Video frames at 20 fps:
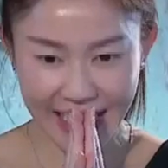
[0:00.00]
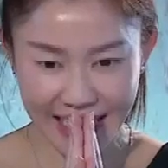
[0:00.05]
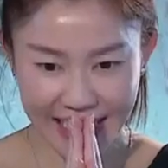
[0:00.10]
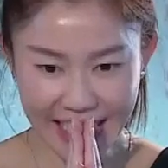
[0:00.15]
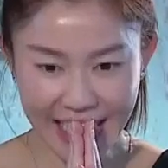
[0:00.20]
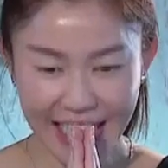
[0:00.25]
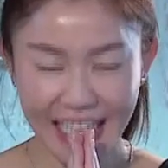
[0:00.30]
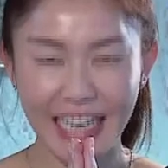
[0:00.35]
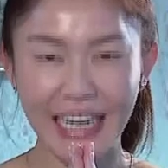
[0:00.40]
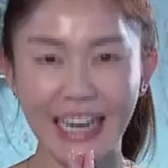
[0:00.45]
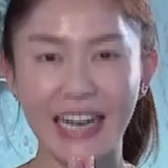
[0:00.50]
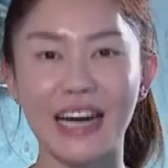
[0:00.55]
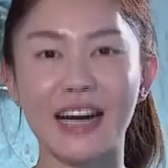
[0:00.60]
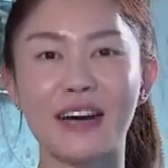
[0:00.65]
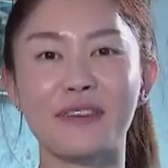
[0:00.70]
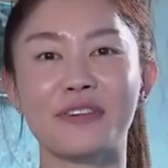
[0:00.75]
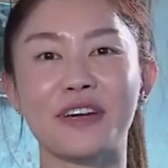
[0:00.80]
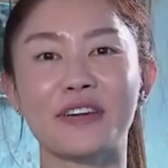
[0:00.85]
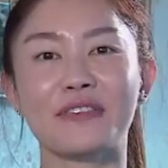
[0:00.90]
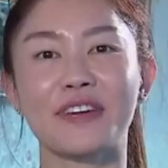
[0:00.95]
ีค่ะ
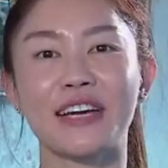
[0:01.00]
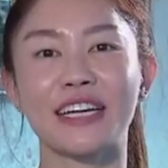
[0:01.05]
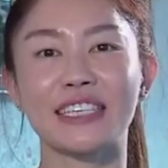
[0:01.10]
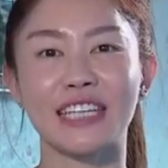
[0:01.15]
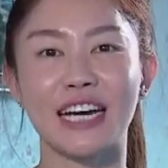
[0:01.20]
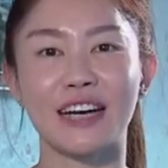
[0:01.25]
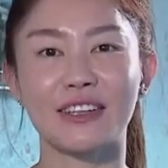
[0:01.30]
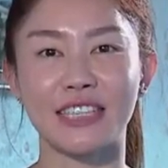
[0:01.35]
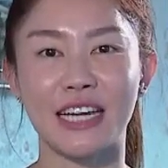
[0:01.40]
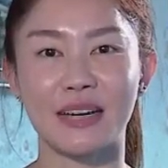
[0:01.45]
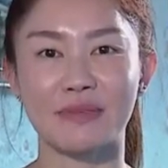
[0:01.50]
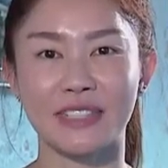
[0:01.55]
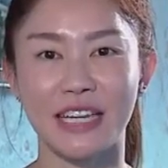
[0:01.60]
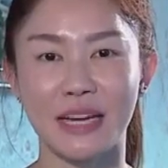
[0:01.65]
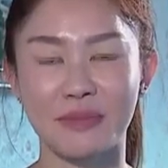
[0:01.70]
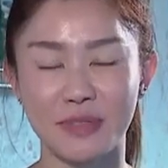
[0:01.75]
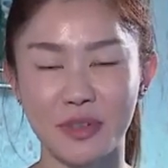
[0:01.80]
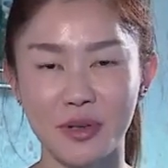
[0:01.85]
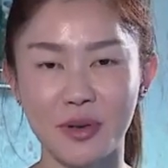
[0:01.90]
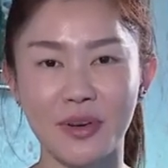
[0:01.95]
แฟนๆชาวสามแซ
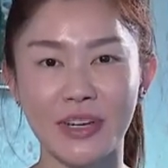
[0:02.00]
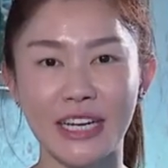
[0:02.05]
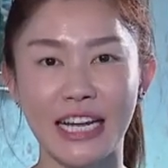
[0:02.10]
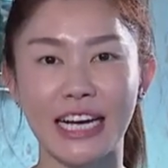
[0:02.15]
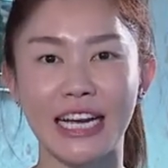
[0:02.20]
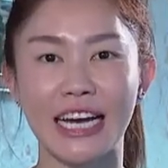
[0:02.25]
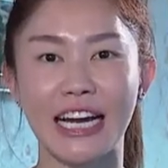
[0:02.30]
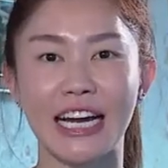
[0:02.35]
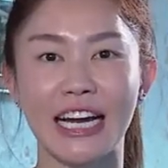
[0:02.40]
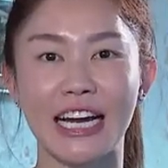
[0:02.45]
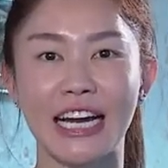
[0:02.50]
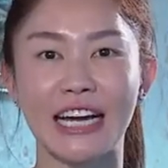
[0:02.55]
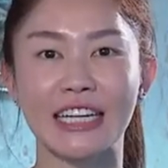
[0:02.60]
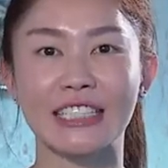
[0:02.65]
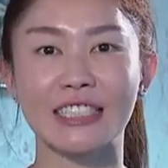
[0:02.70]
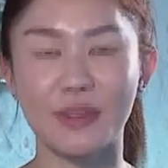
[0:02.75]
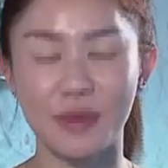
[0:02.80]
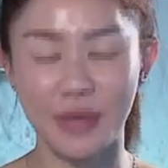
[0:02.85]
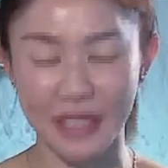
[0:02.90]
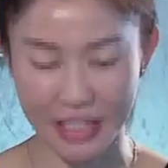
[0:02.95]
บทุกคนนะคะ
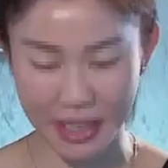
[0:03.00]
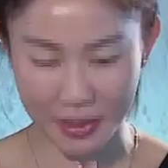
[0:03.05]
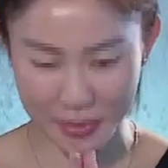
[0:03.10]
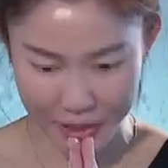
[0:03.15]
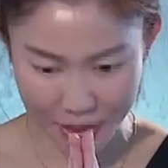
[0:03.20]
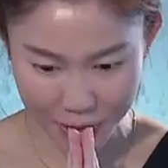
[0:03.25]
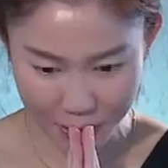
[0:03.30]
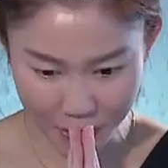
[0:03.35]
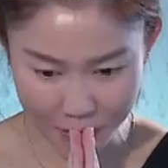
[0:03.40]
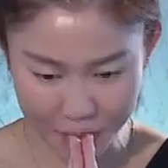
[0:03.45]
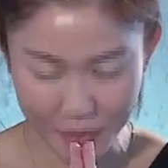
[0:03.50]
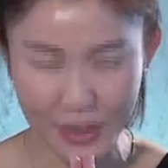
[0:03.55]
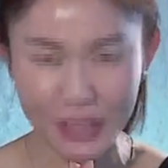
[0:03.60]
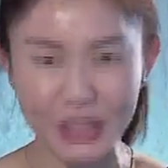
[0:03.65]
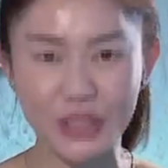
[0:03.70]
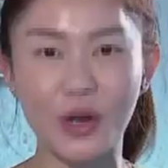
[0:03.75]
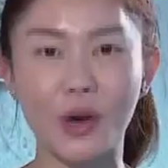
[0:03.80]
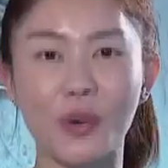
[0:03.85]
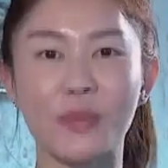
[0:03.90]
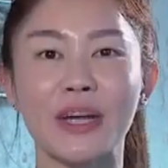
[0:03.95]
สวัสดีพี่หนุ่มพี่
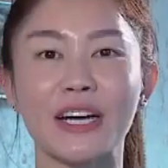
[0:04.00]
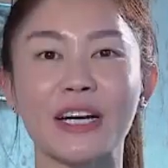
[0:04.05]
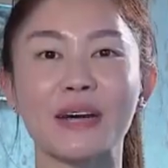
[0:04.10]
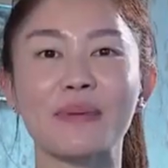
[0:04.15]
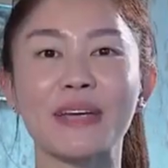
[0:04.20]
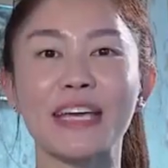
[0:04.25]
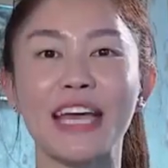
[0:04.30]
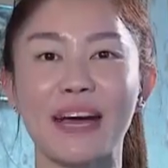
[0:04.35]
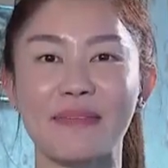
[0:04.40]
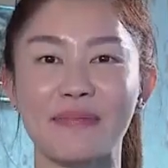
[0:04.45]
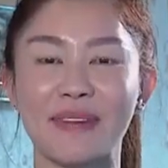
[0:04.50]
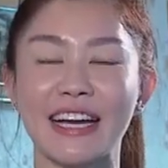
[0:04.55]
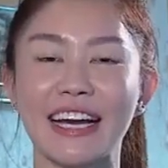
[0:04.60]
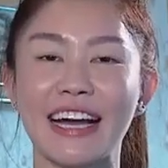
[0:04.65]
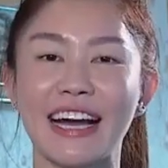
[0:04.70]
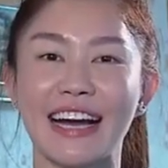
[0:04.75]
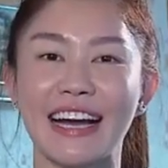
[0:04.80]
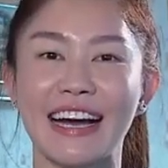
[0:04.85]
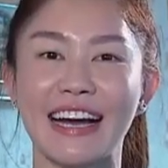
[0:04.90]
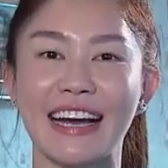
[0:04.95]
ชมแล้วก็พี่แอปนะ
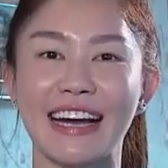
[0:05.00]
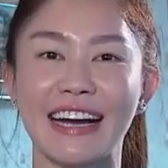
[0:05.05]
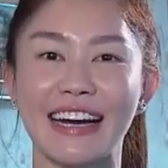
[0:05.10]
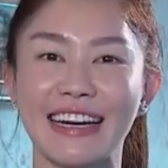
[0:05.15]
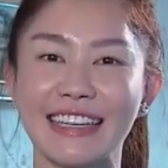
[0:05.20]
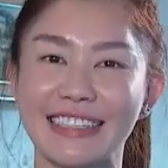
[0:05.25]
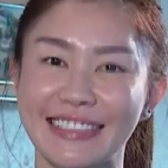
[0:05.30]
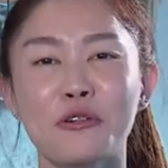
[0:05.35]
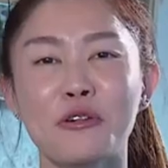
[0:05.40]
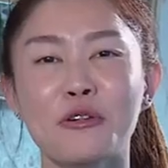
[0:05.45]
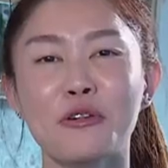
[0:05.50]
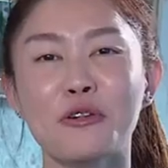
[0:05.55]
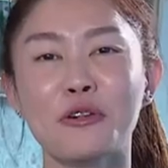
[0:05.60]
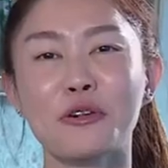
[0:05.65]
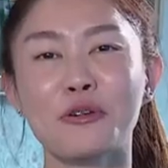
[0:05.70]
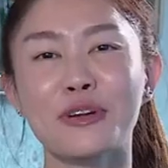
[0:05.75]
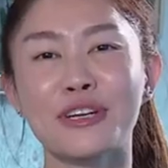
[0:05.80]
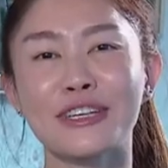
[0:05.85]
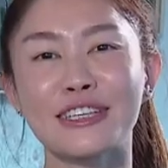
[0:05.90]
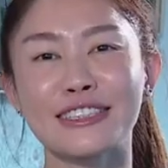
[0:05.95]
คะ โอ้
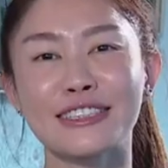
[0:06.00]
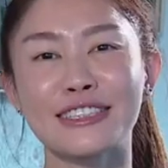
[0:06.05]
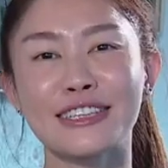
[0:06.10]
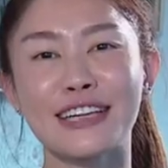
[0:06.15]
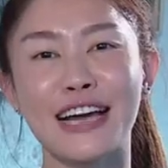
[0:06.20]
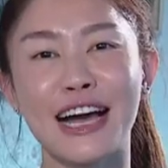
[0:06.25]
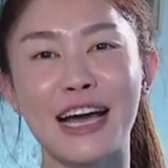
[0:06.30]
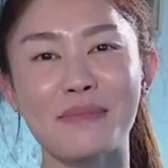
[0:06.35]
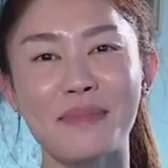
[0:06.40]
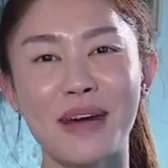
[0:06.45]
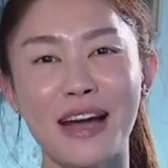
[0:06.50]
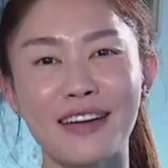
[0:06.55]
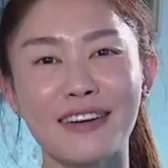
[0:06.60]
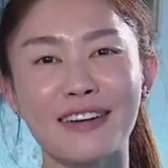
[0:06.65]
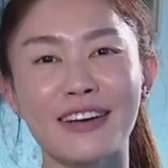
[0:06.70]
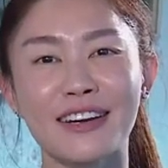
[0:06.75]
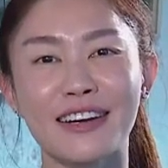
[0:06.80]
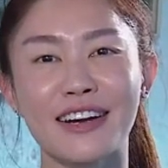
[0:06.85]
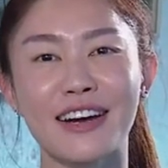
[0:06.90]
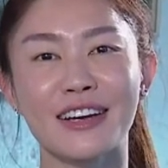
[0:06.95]
ย วันนี้เสียดายมาก
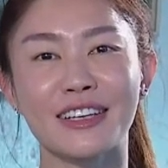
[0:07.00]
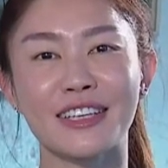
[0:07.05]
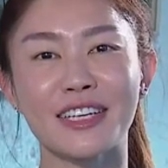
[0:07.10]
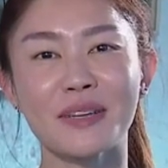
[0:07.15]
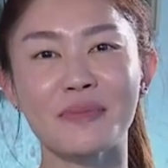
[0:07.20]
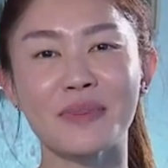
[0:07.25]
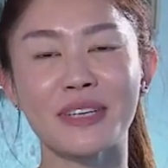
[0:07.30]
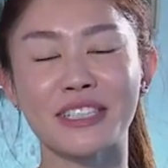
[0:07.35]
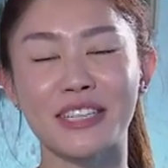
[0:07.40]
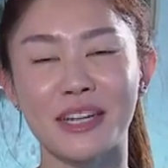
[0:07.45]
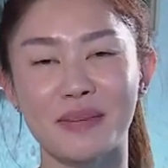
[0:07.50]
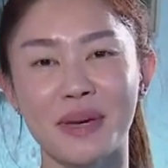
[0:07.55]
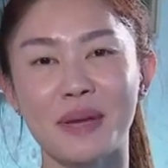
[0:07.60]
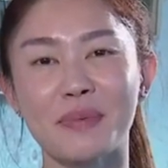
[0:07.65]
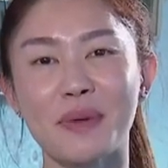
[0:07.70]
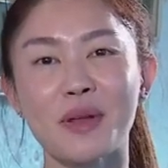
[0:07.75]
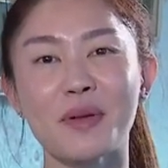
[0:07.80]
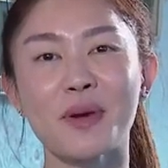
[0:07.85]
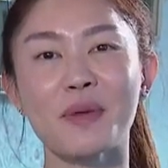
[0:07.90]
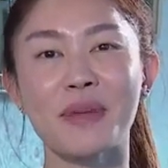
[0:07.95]
เลยค่ะ ที่ไม่สามารถ
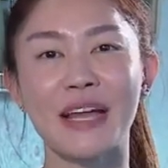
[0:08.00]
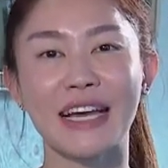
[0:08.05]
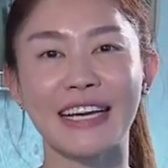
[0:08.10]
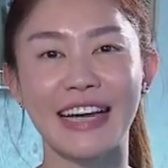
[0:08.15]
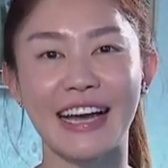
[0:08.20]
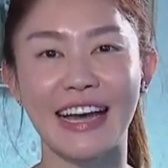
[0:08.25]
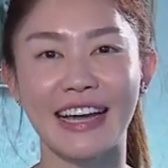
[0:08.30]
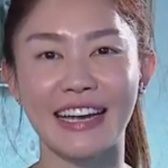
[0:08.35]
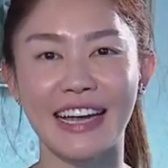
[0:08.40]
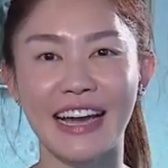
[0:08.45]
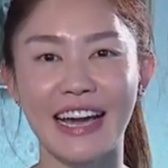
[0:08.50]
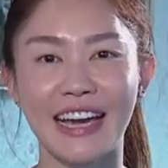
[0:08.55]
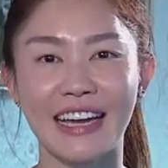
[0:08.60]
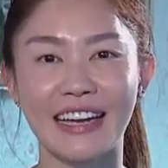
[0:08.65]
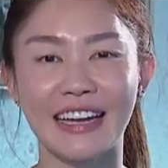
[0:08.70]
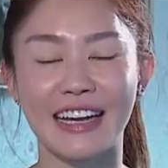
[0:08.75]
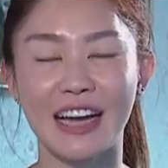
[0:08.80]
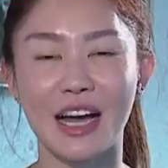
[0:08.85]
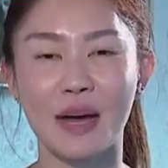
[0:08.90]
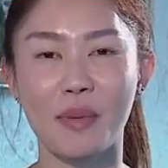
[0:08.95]
ไปร่วมรายการได้
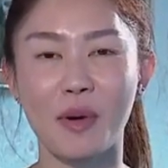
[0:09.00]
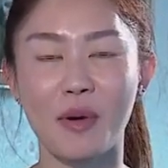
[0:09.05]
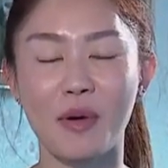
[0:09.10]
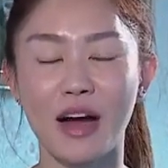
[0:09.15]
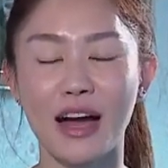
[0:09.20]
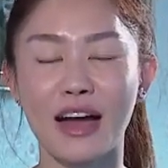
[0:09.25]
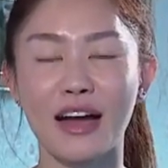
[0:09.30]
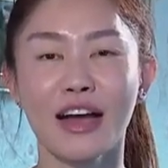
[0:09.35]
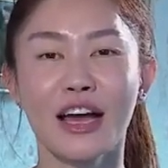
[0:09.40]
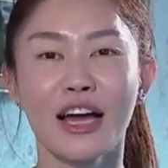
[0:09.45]
นะคะ เพราะว่า